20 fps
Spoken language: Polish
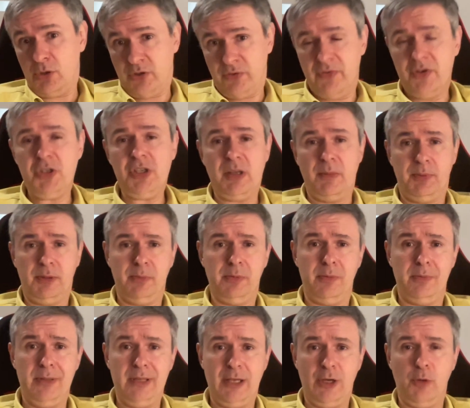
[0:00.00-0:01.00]
oczywiście
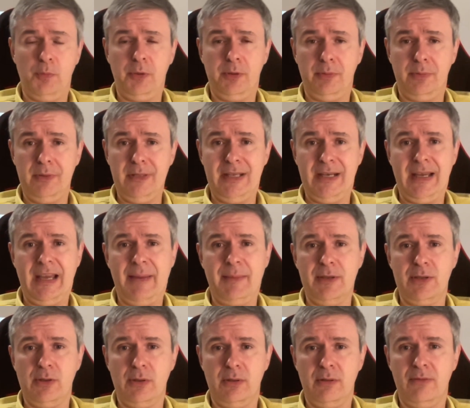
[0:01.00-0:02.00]
probiominerał probiominerałem
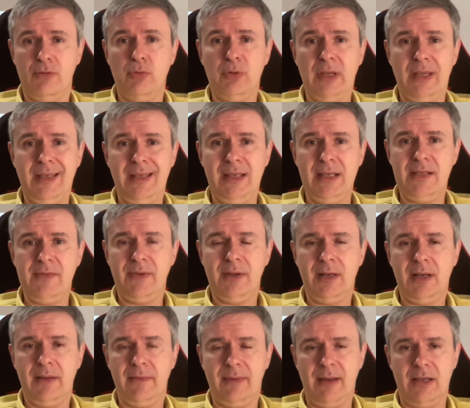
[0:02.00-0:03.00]
jest on tutaj
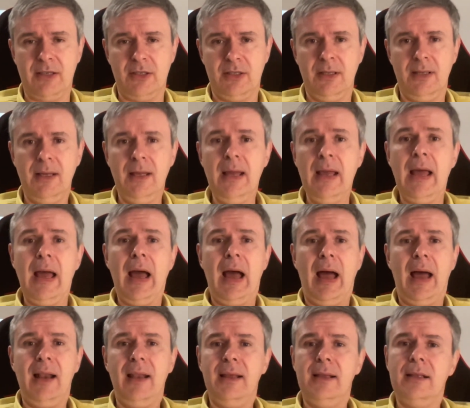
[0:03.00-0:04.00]
niezwykle ważny,
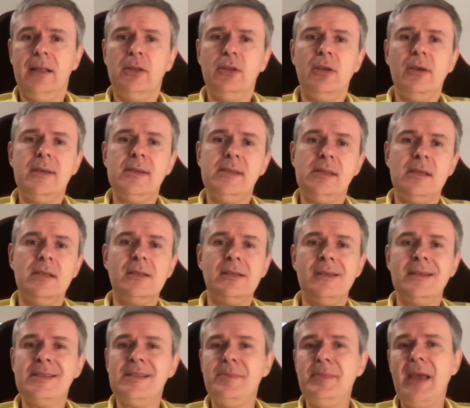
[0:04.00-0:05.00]
ale to jest też
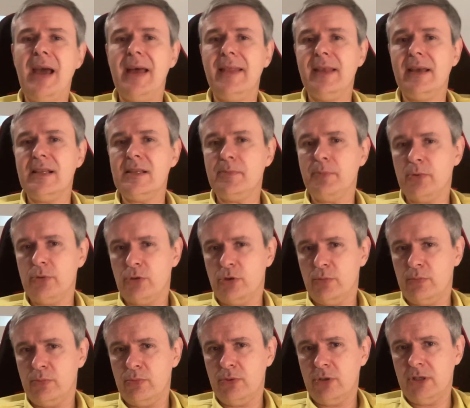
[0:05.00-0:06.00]
zmiana
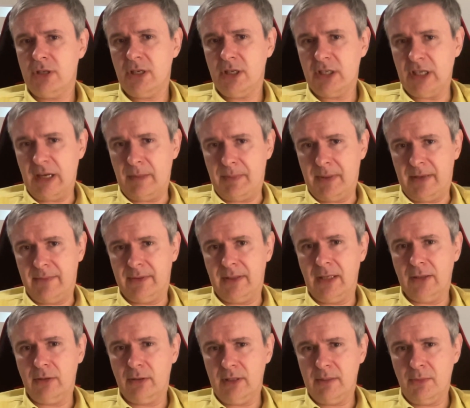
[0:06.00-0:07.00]
sposobu życia,
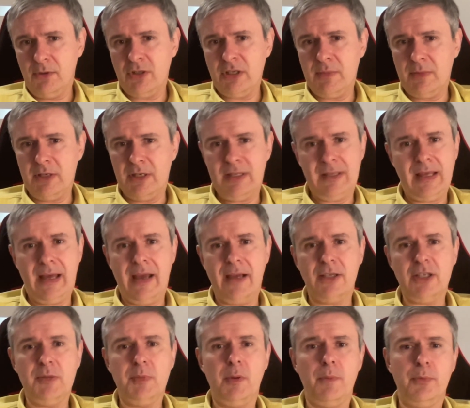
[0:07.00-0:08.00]
prawda? To nie może być tak,
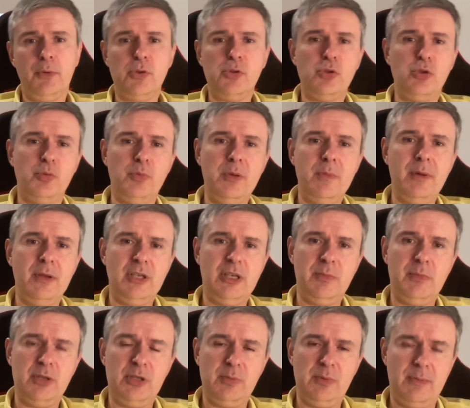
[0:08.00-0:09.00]
że po prostu my
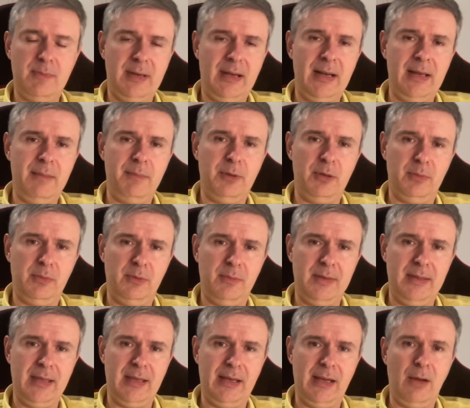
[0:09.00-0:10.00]
będziemy sobie brali prawie
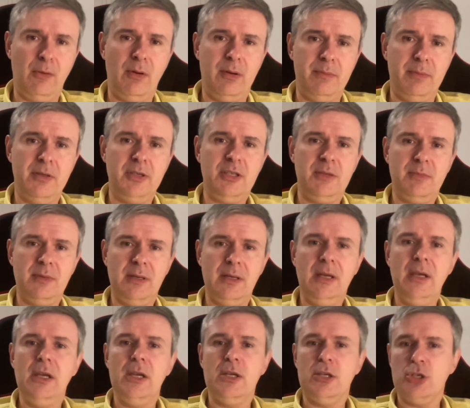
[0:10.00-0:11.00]
minerału i będziemy
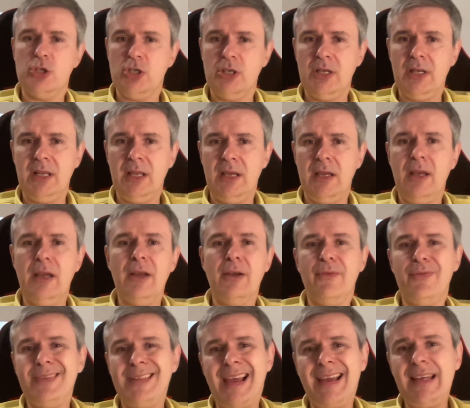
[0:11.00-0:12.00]
żyli
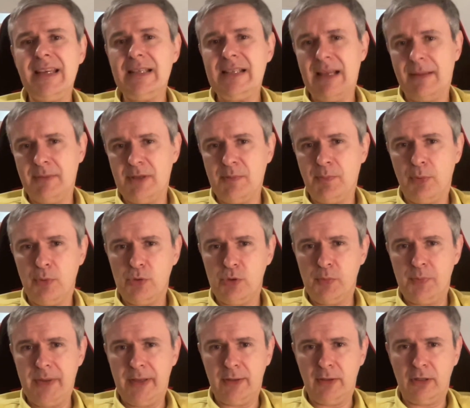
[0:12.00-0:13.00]
w taki sam
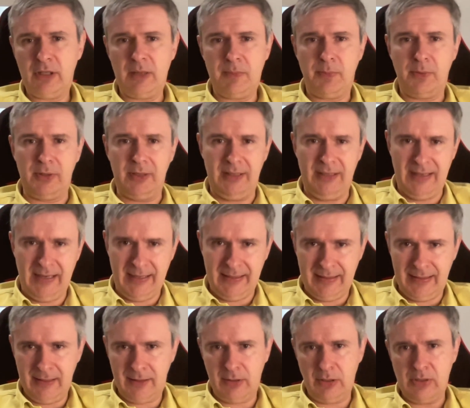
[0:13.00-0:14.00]
sposób, jak do tej pory.
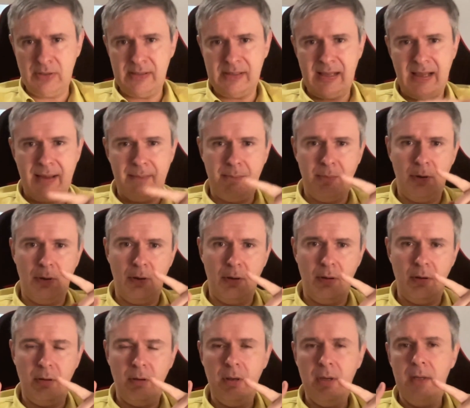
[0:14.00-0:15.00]
Jedli to
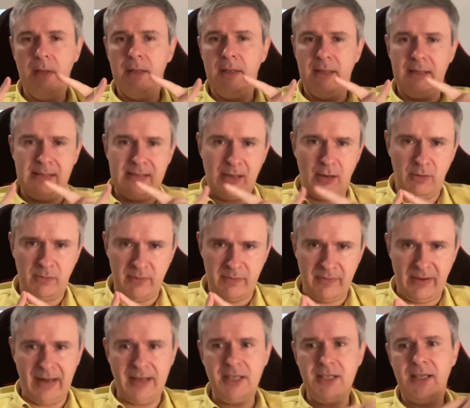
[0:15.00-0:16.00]
samo,
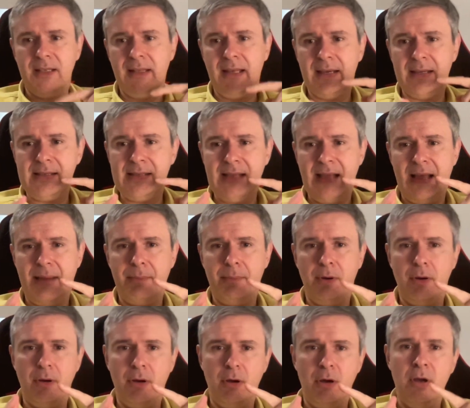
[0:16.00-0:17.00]
zachowywali się tak
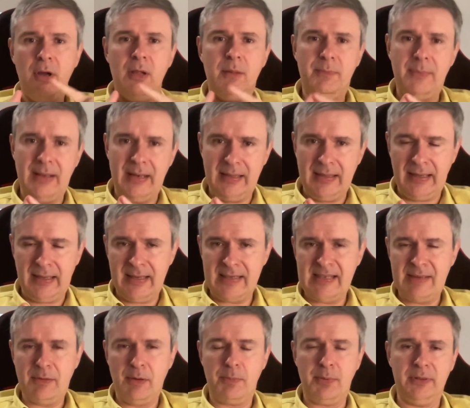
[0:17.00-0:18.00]
samo, mieli takie
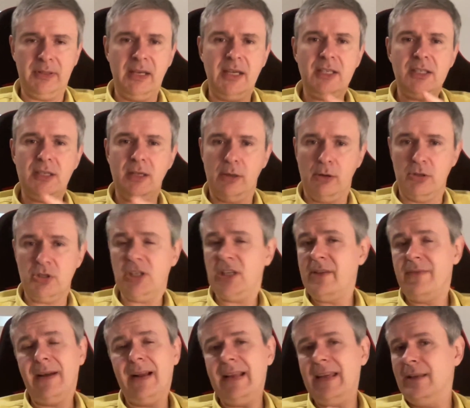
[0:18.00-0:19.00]
samo podejście i
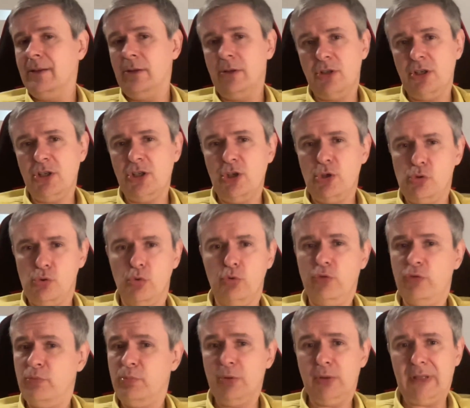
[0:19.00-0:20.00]
oczekiwali jednocześnie
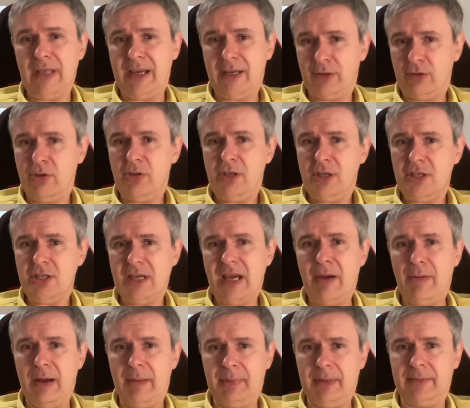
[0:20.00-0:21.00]
cudów, bo tak to nie
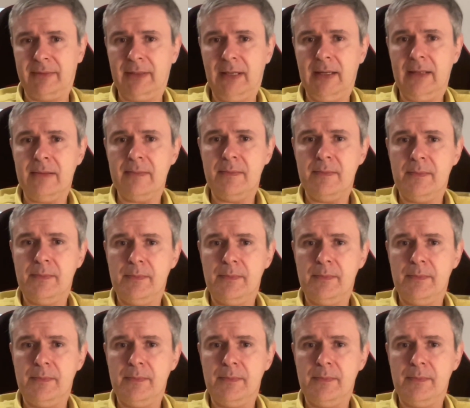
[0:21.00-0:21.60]
działa, prawda?